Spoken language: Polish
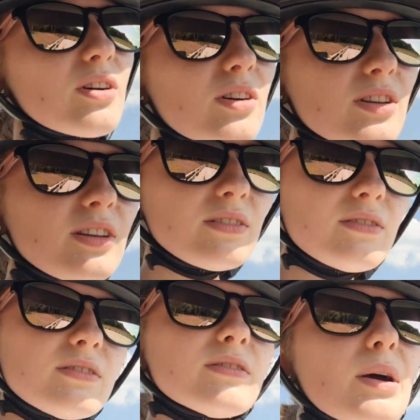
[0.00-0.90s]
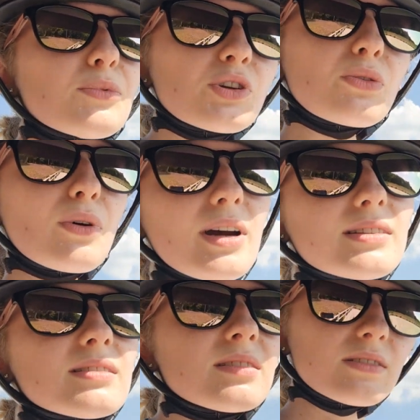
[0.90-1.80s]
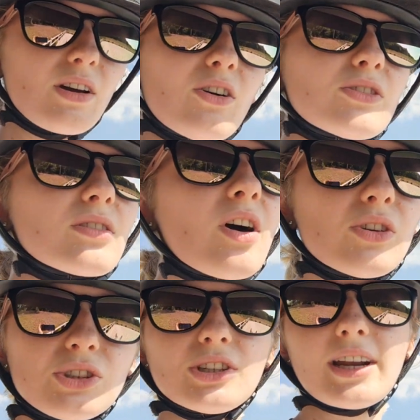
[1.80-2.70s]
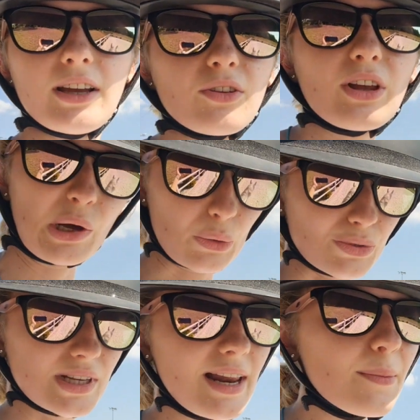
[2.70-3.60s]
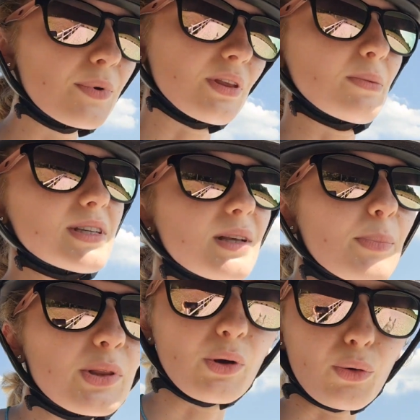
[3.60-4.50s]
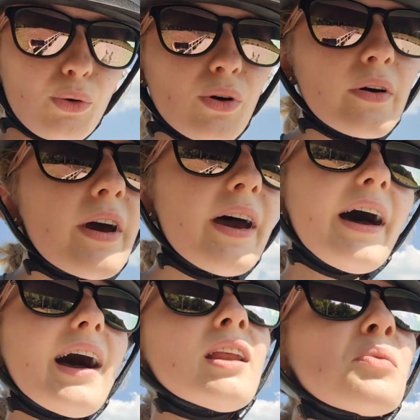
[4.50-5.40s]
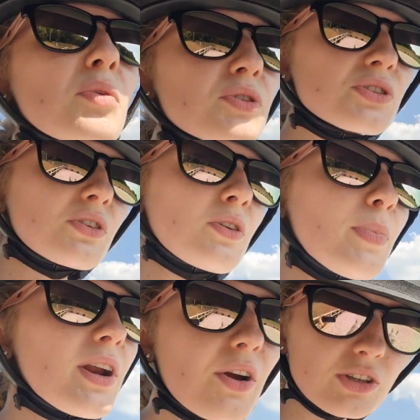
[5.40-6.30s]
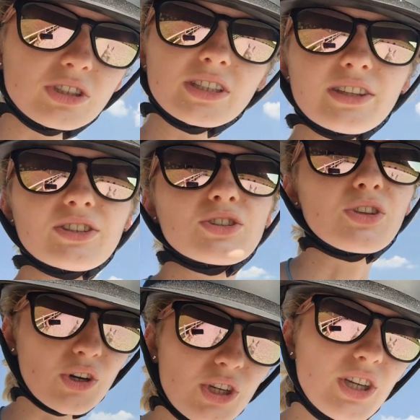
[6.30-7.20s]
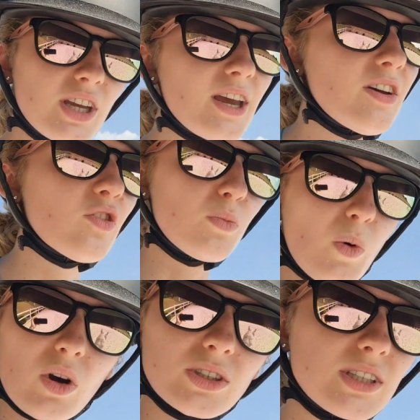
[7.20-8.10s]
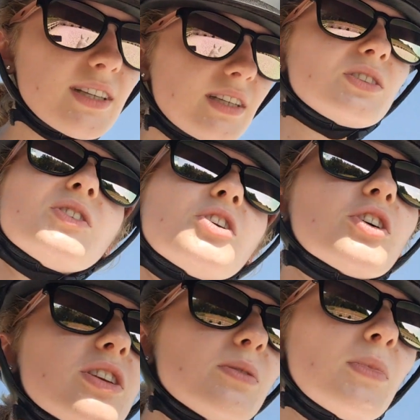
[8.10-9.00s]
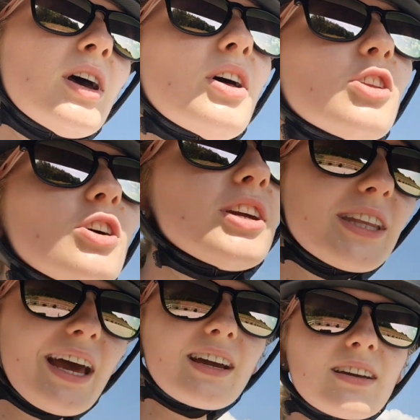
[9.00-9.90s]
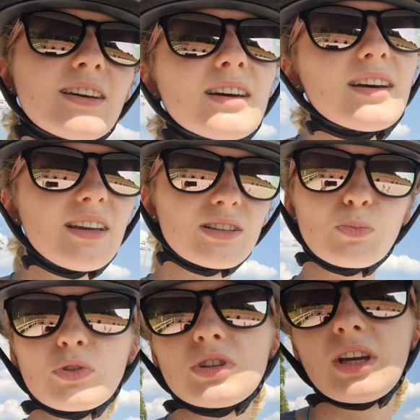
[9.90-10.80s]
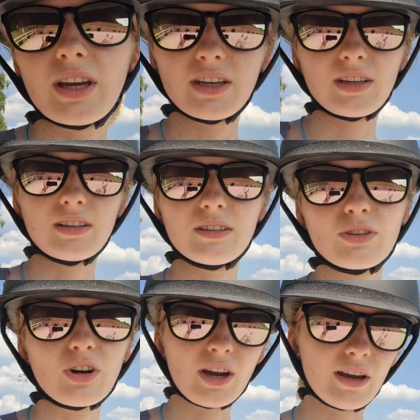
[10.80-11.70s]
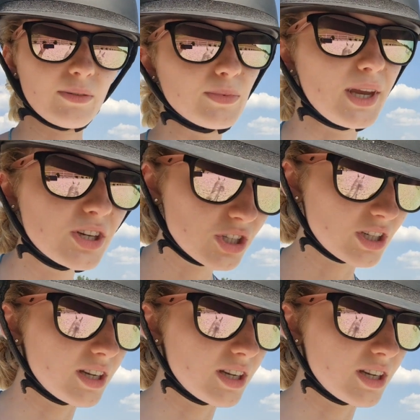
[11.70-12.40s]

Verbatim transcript: e, na przykład on chodzi rano na karuzelę, potem jest na padoku, ale mimo wszystko to parę godzin, kiedy stoi w boksie zacienionym, to i tak jest później e, trochę mniejszy,